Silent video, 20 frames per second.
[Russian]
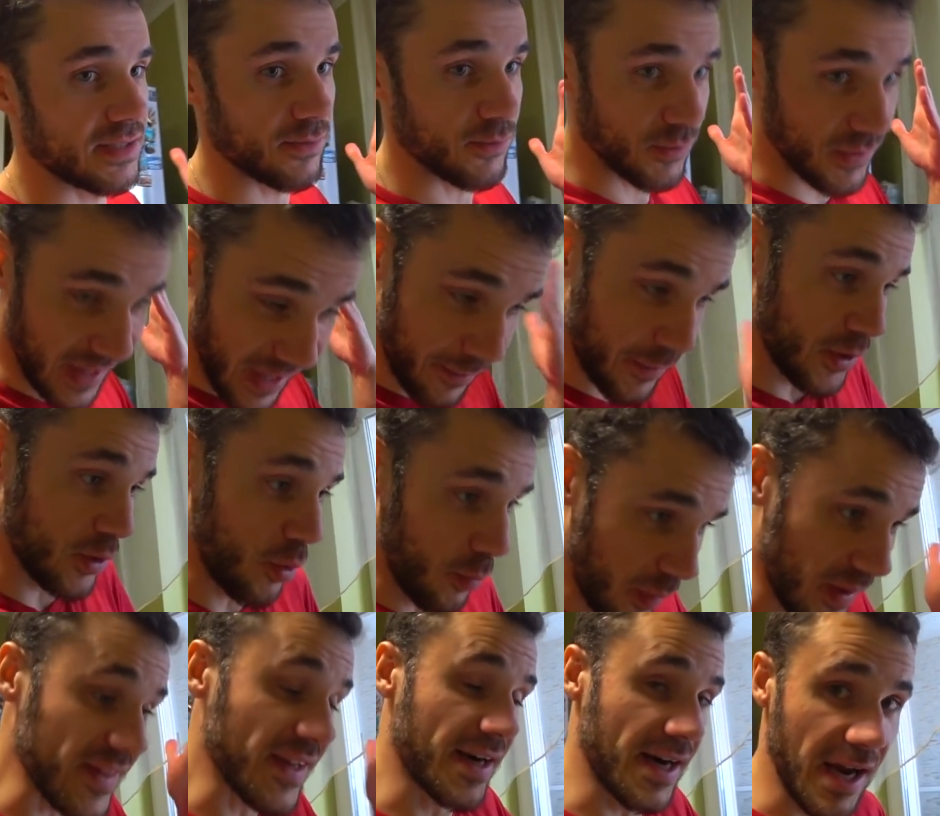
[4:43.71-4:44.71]
нам оно
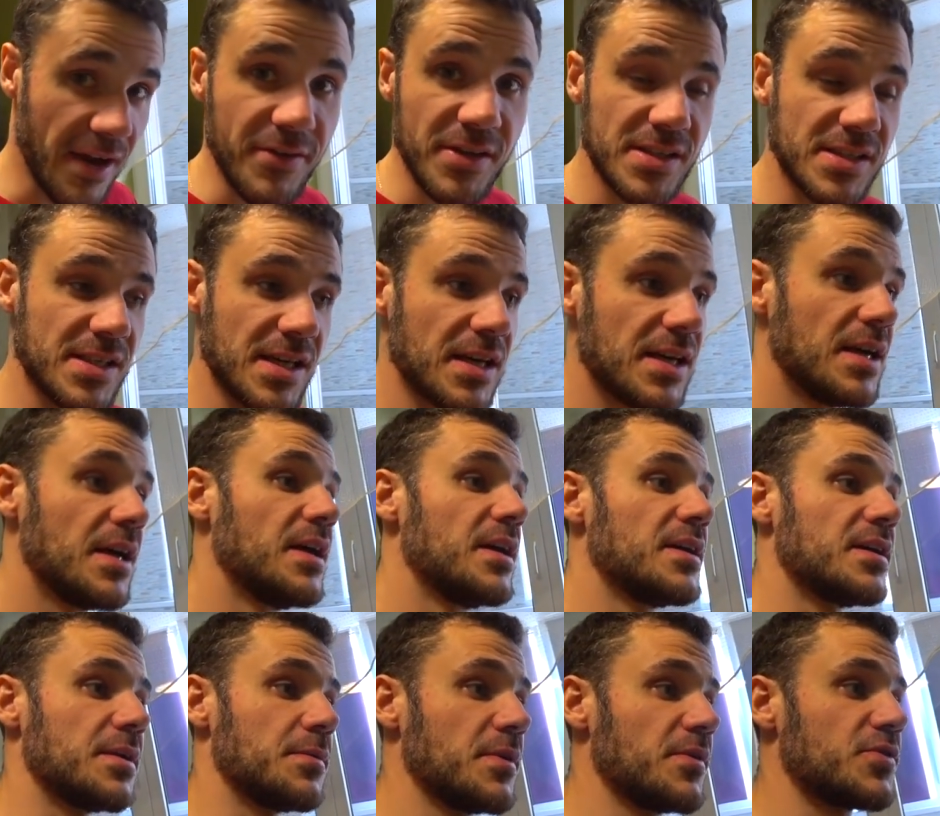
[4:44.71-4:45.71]
понравится,
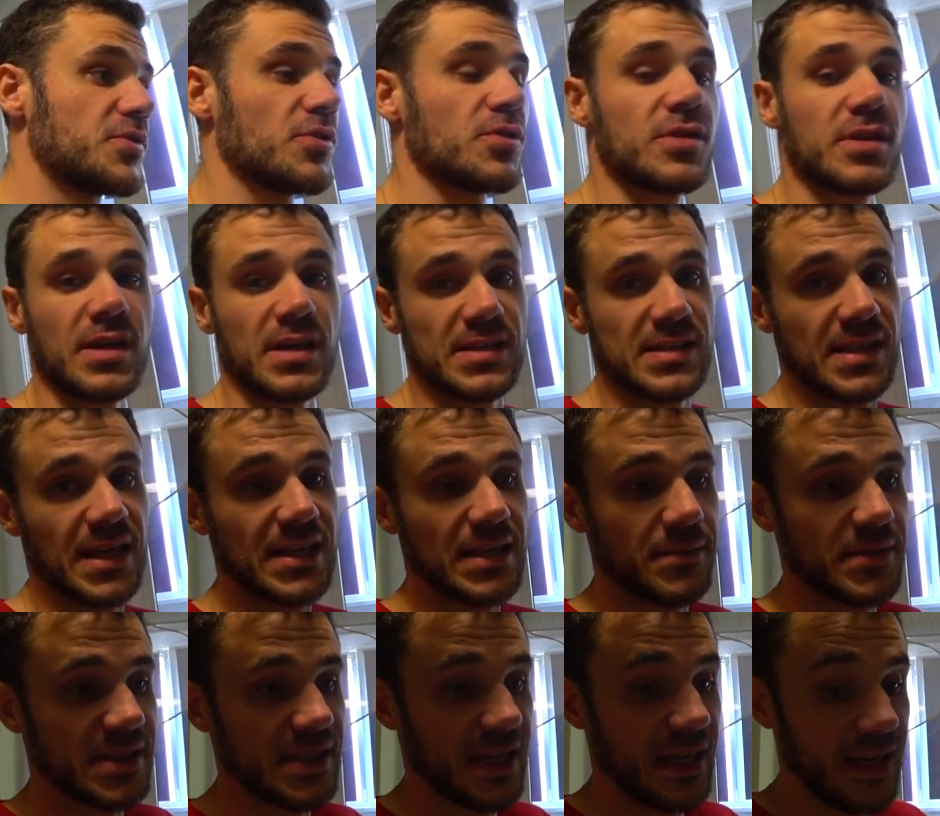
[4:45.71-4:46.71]
и мы все-таки
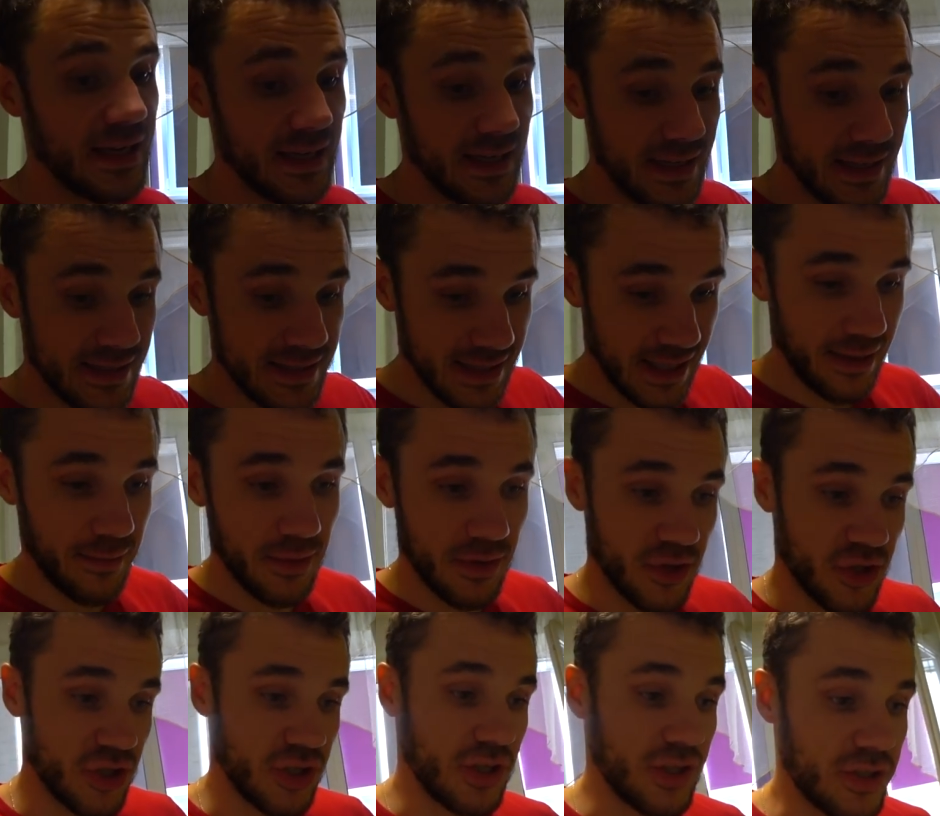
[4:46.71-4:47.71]
останемся там
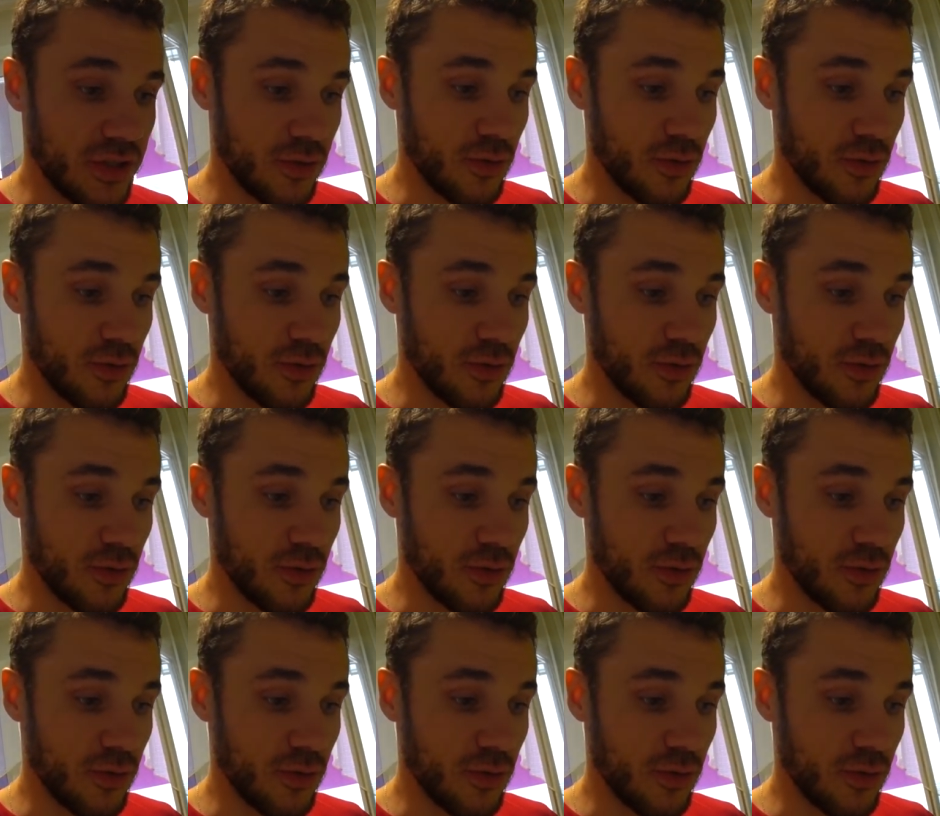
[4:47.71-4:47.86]
жить.